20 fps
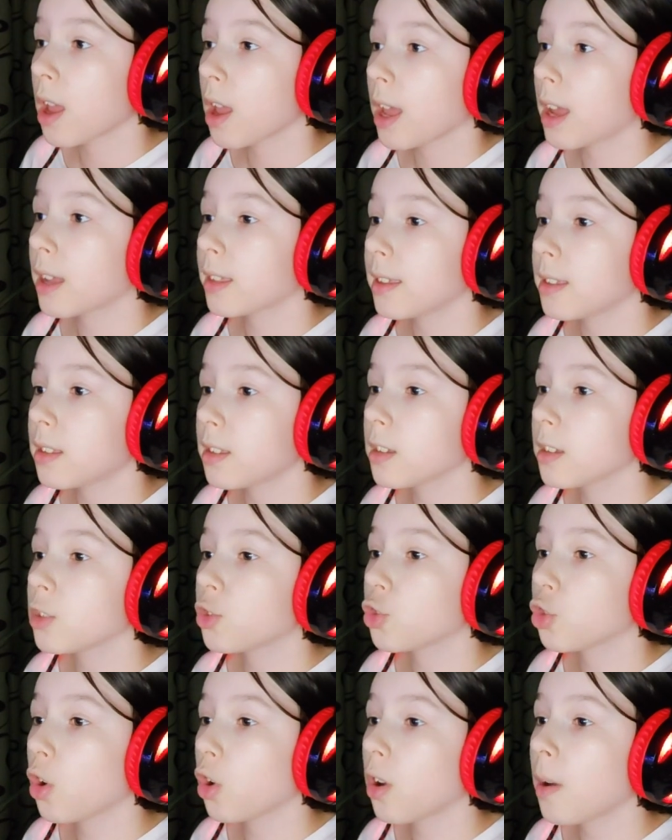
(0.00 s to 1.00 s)
как найти
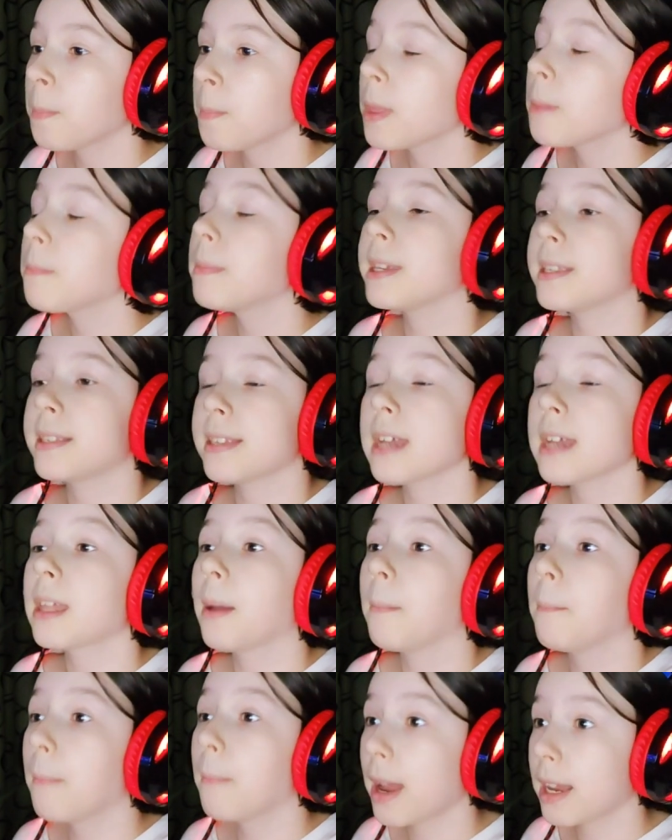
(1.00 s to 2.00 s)
еще
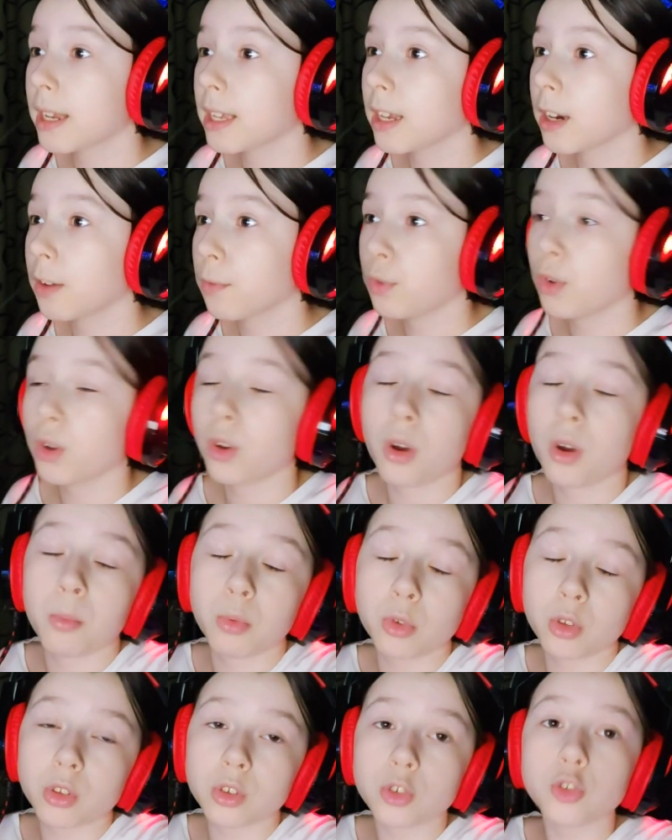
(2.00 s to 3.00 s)
50 маркеров. Э,
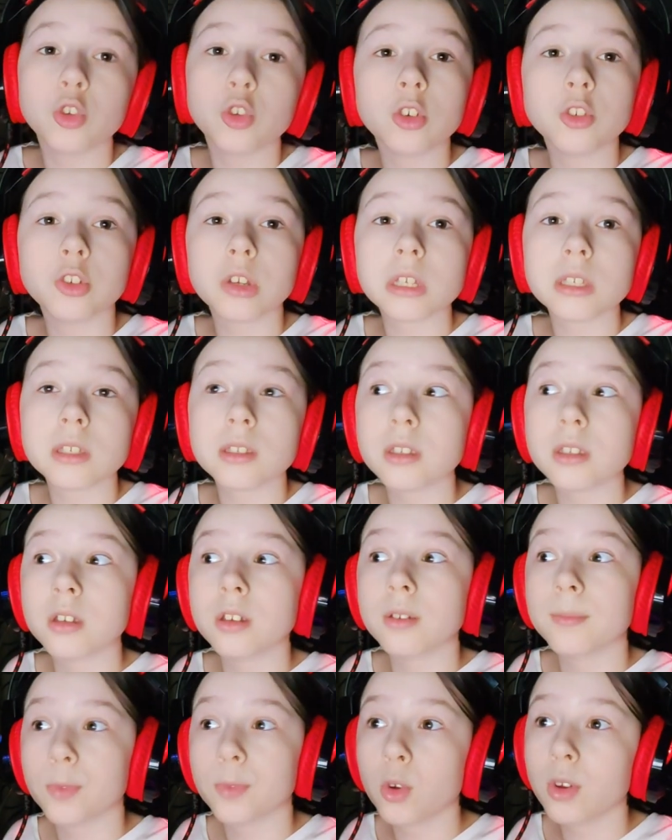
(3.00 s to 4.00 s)
будут еще
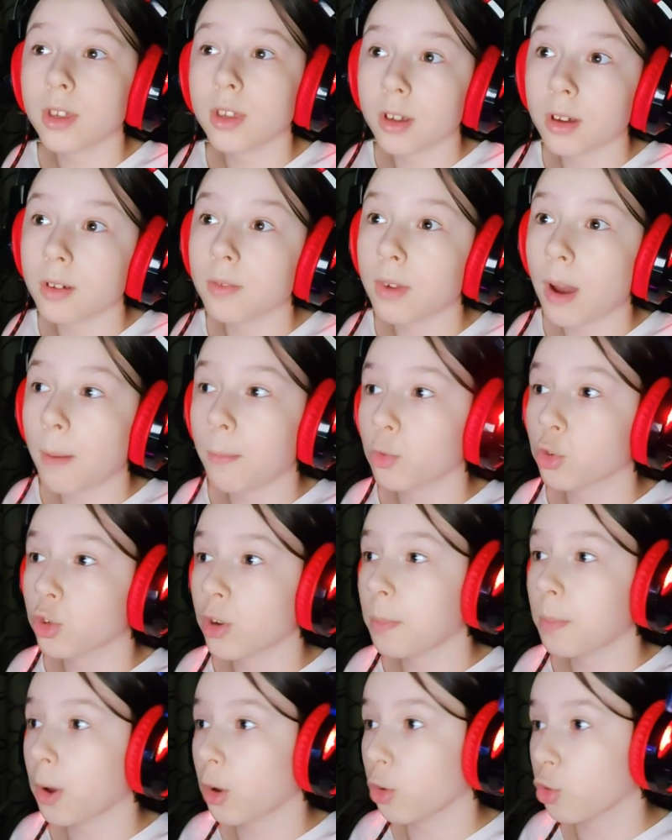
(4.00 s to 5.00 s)
части, но их вам
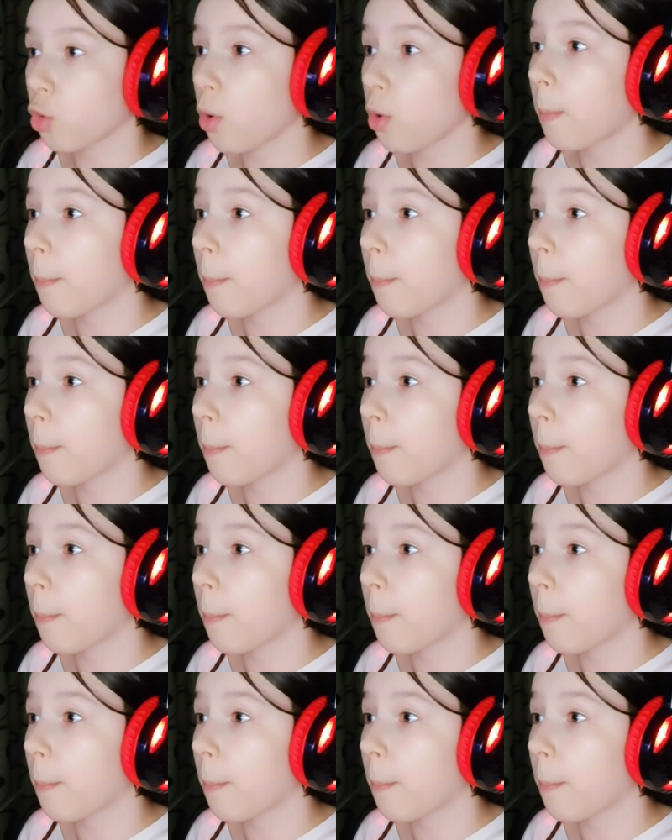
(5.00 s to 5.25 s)
уже покажу